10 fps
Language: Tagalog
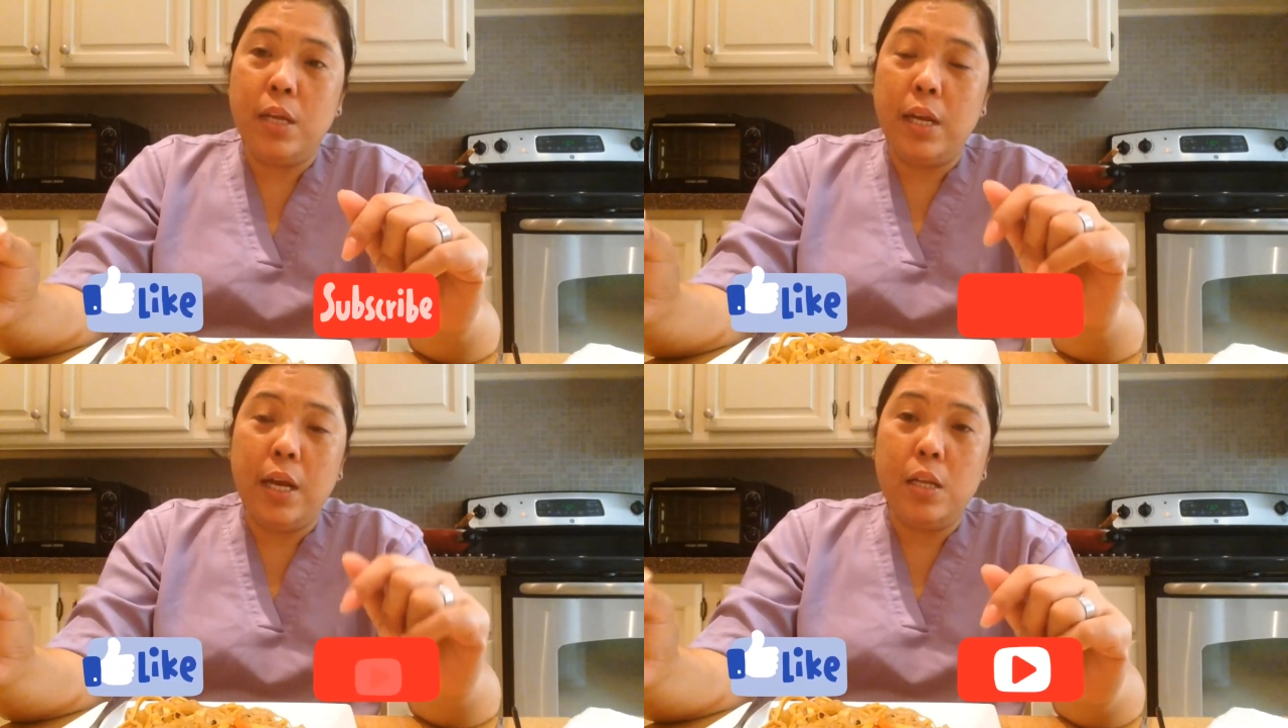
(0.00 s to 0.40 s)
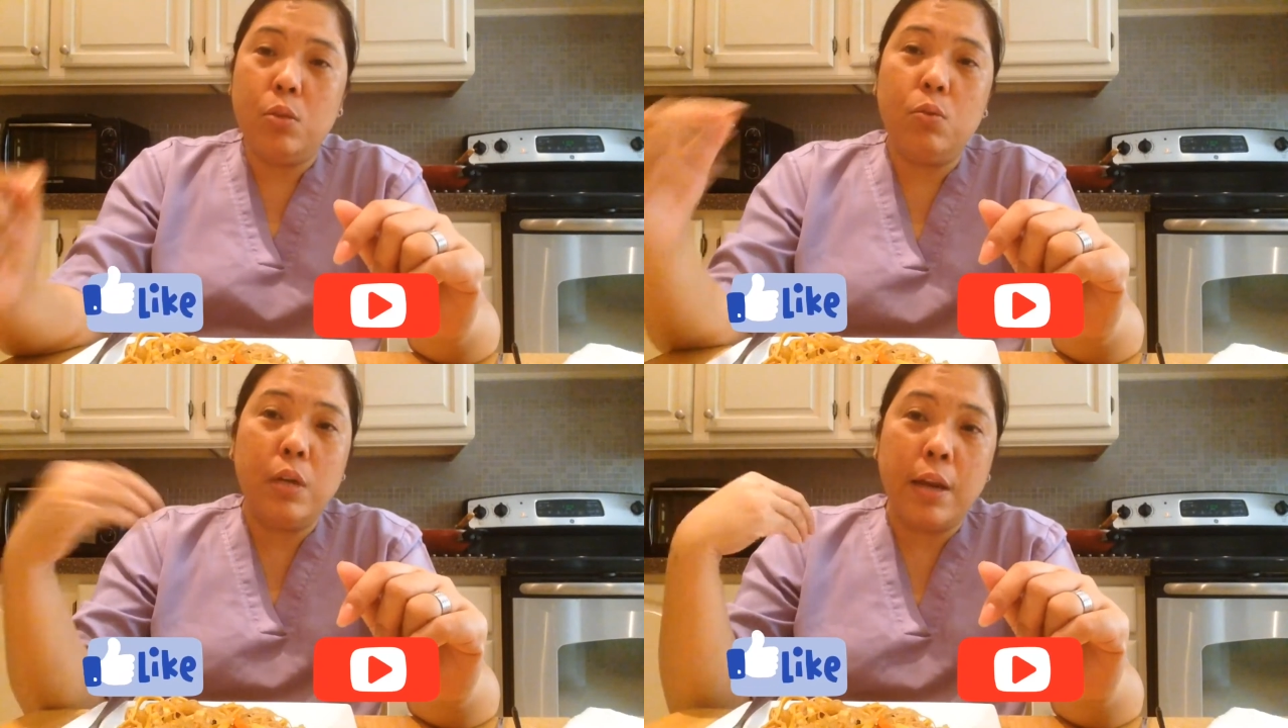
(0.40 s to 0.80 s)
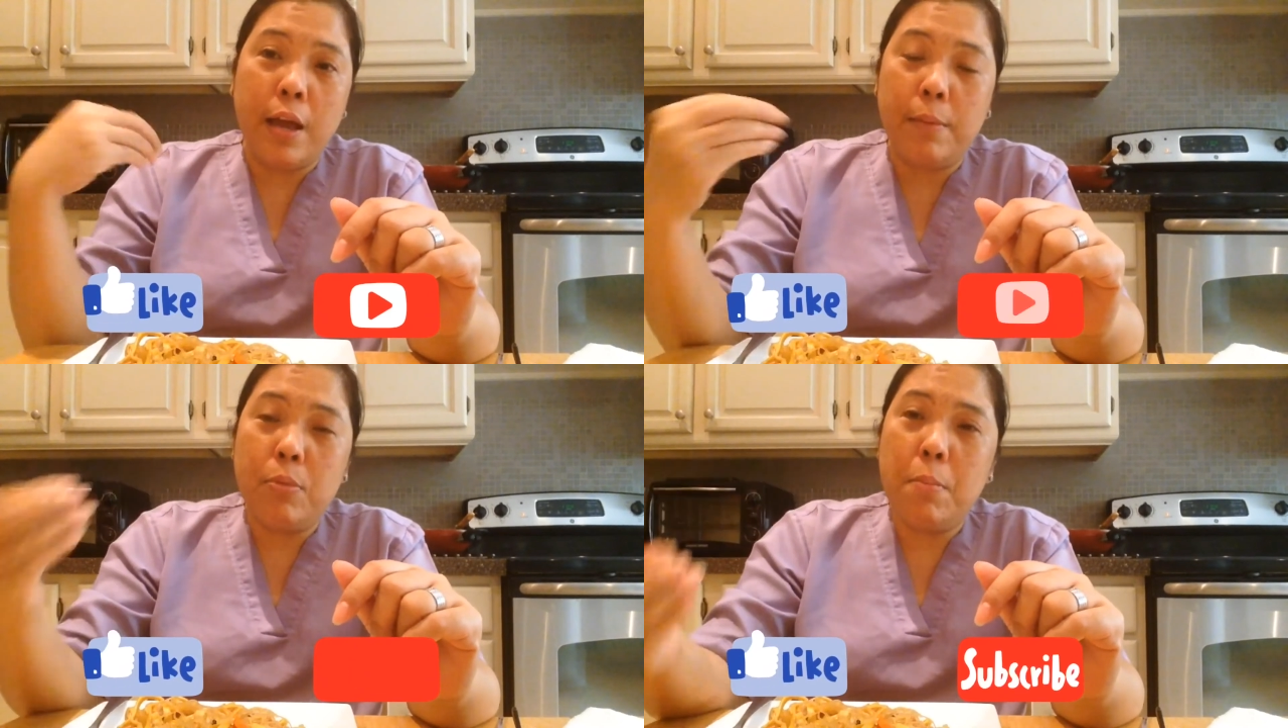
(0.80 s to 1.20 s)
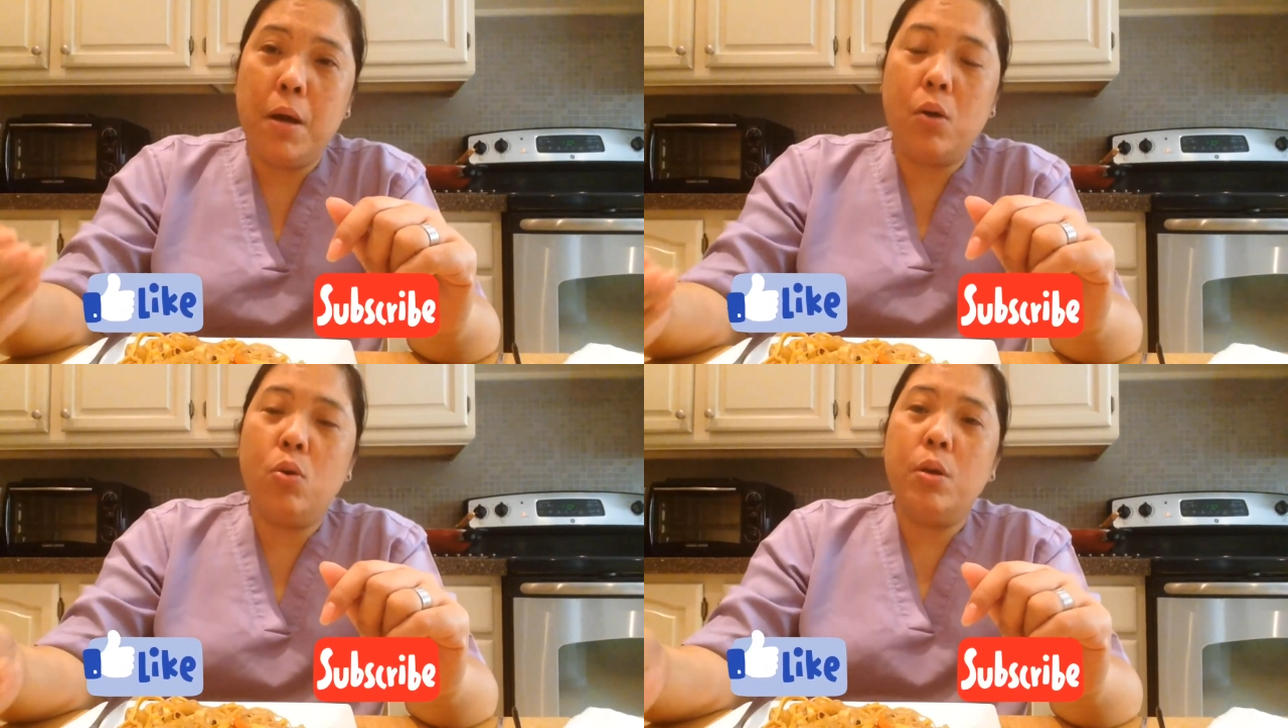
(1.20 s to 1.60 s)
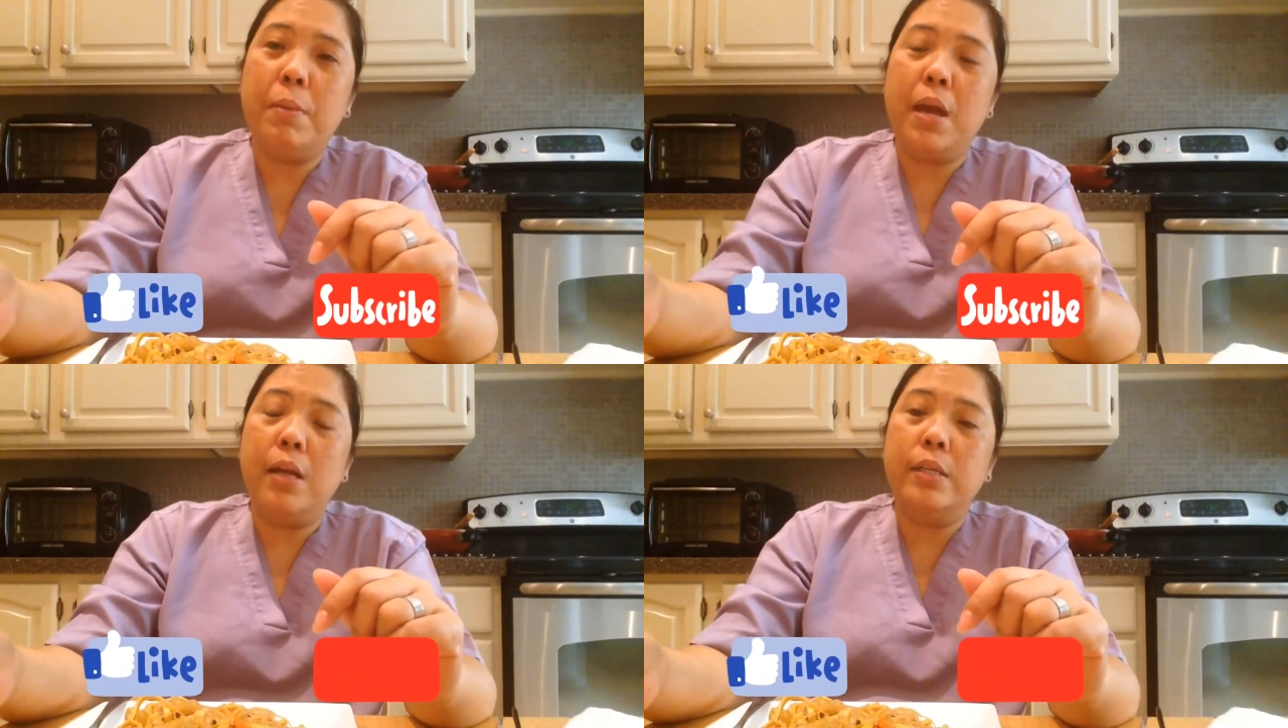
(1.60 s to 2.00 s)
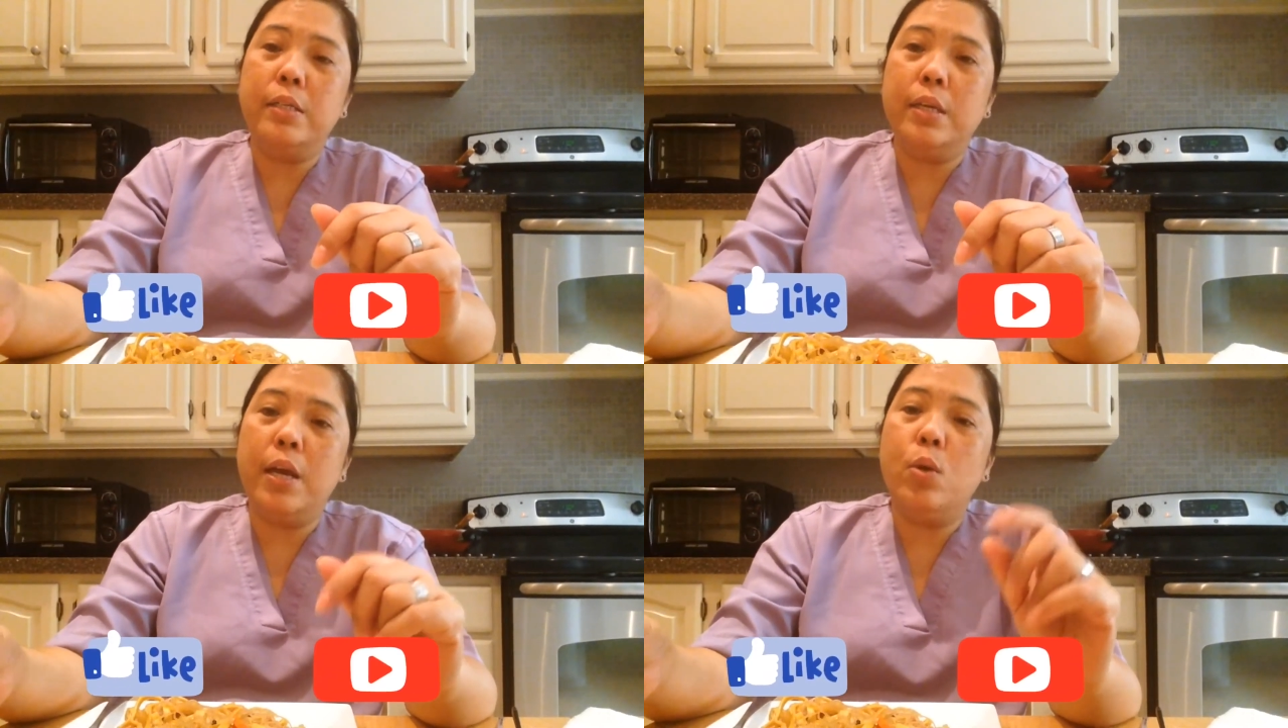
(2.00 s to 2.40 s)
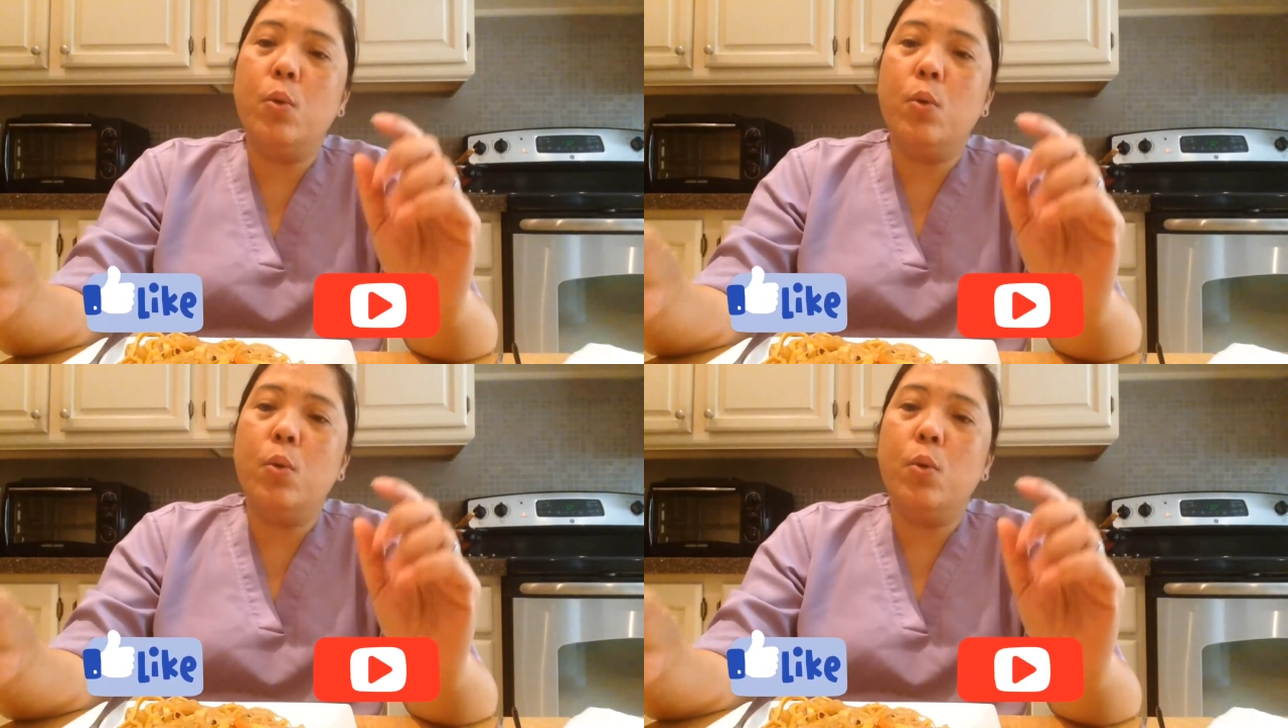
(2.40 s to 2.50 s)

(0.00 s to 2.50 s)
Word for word: dyan na ganitong nararamdaman ko na may allergy kayo,